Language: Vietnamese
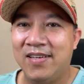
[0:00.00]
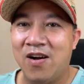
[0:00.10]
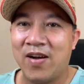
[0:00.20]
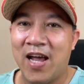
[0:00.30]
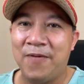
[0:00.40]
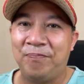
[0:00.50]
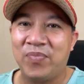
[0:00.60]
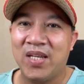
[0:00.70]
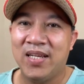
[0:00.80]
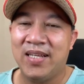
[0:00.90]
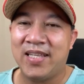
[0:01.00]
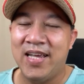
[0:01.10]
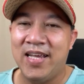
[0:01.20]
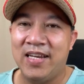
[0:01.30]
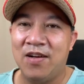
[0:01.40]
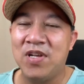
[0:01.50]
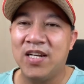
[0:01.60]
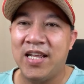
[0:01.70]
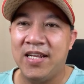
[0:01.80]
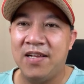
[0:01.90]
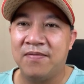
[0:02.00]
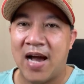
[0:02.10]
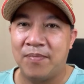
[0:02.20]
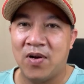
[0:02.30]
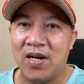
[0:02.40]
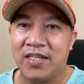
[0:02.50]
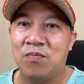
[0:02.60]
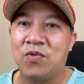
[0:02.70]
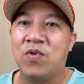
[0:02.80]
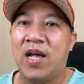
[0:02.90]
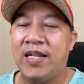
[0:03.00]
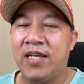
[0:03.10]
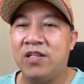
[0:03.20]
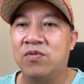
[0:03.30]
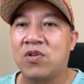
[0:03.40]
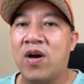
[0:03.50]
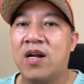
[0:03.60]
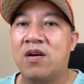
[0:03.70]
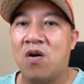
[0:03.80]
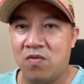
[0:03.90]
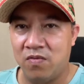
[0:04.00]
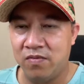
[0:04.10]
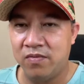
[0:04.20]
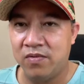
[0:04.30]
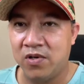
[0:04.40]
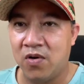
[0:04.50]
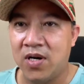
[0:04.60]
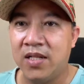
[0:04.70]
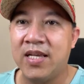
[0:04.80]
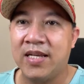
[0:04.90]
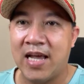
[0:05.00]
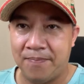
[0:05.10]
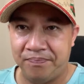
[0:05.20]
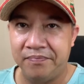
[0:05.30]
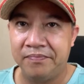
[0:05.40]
Ok. Thì giống như chị Liên Phạm nói là xong vụ này đến điều toán euro, rồi đến Thiền Am.